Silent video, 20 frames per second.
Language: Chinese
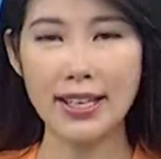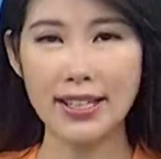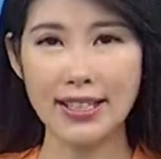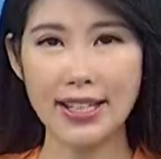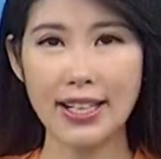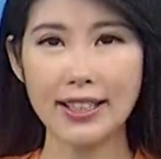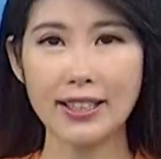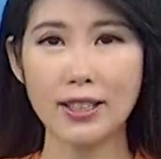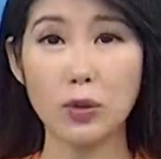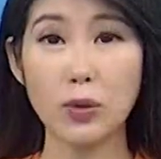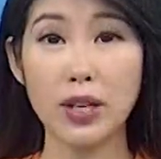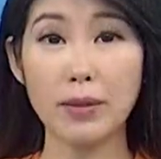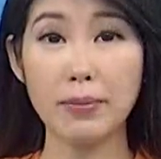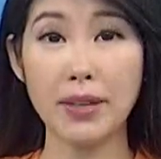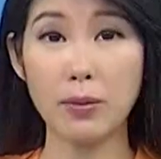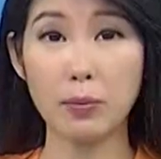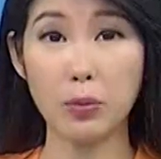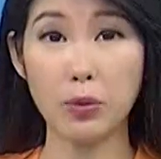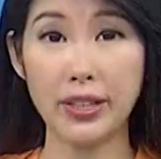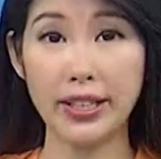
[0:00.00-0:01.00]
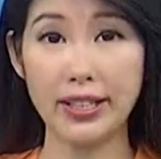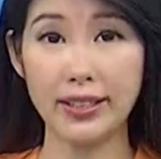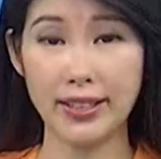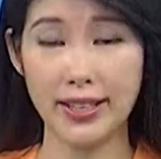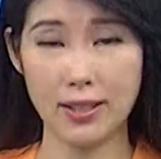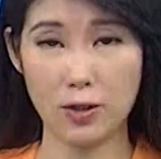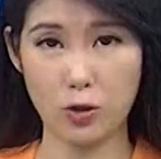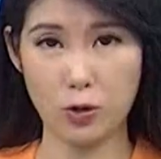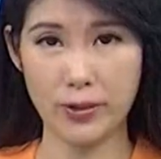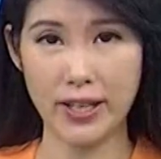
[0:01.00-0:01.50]
这一次会面，布林
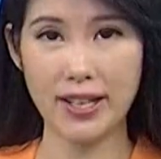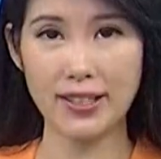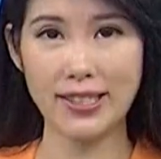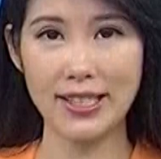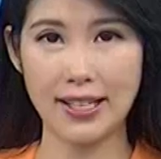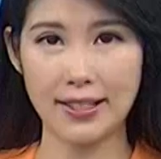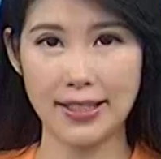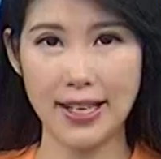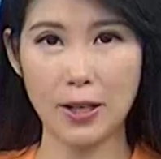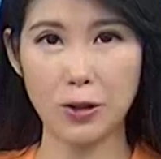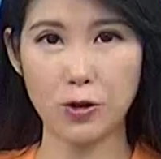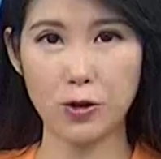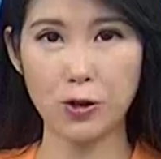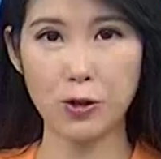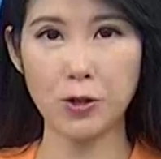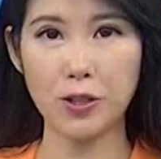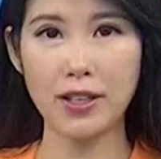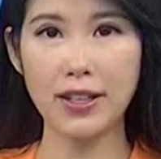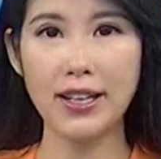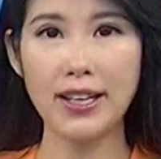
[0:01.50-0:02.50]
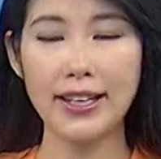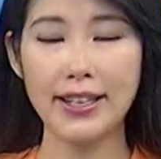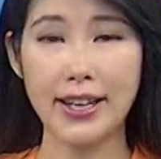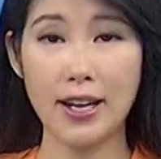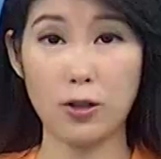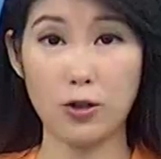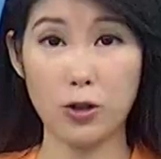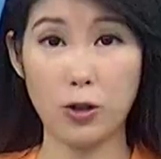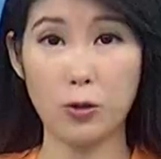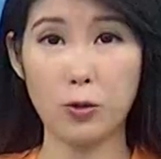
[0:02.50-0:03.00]
肯主要强调说
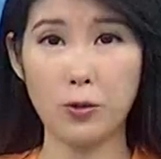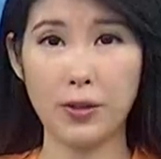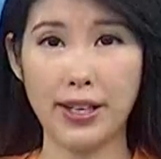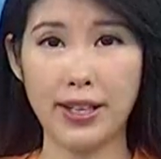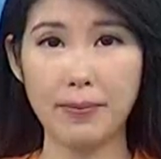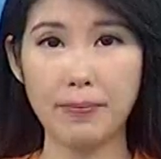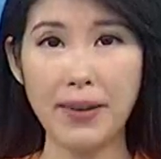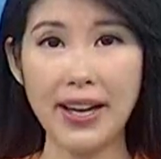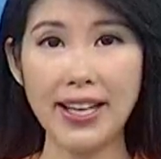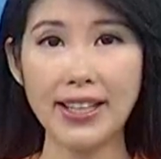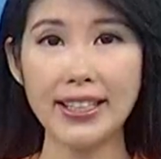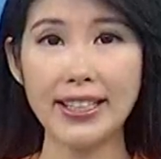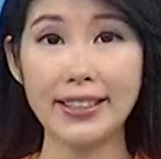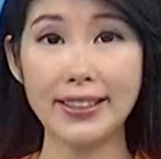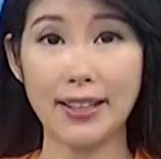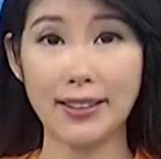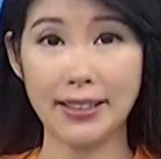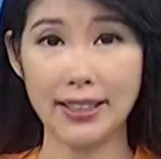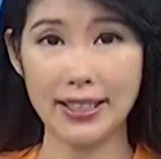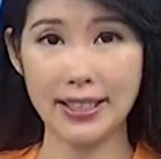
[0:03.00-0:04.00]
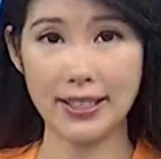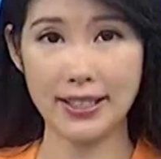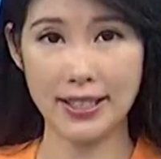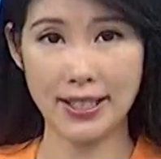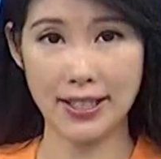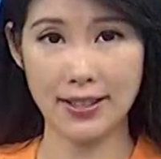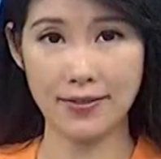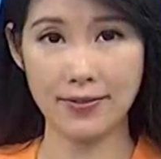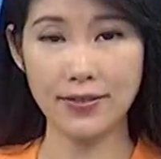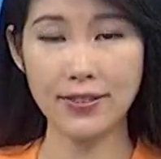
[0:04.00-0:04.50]
要重回巴厘岛的议
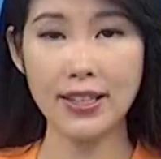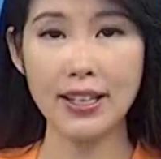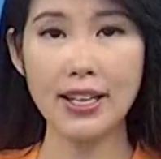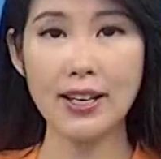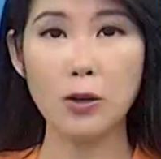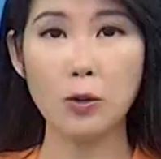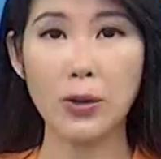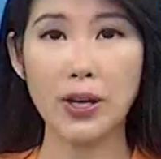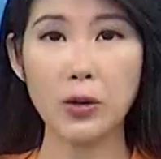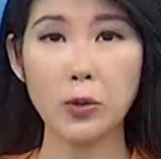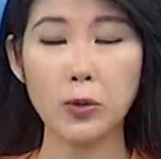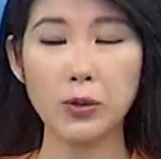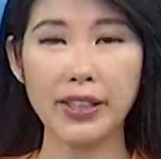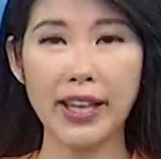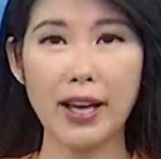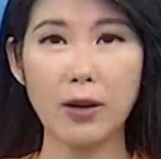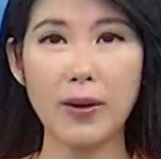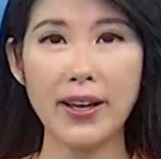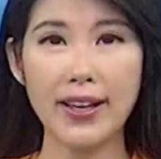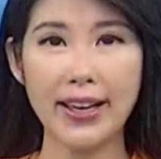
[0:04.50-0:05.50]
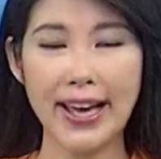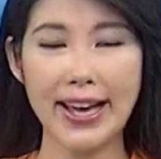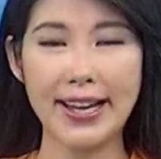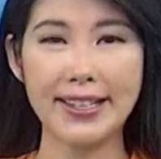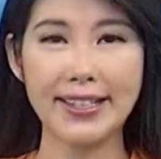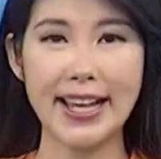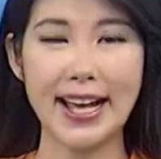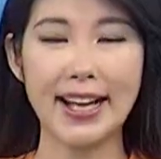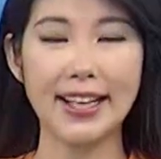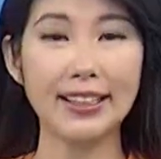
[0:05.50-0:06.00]
程，维护台湾海
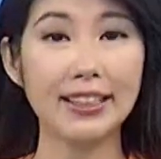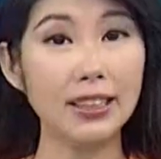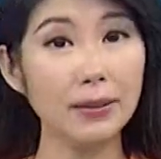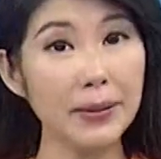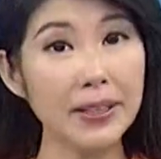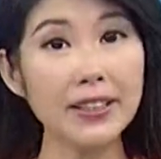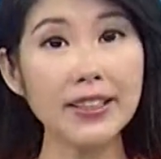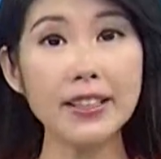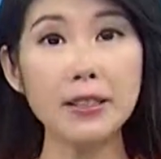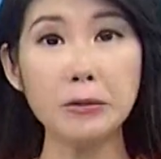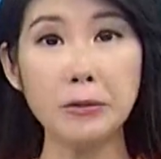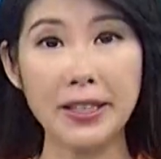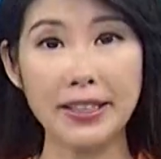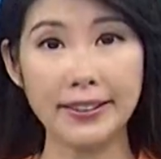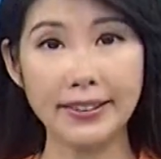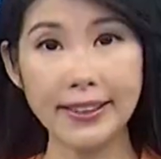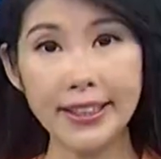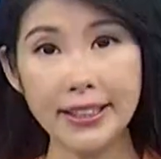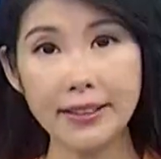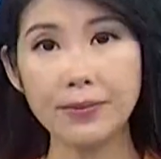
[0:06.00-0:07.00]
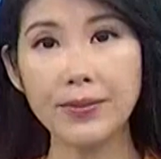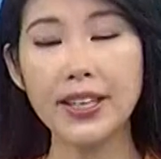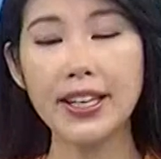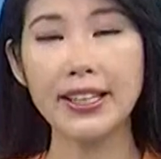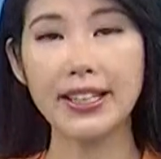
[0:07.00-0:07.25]
峡和平跟稳定，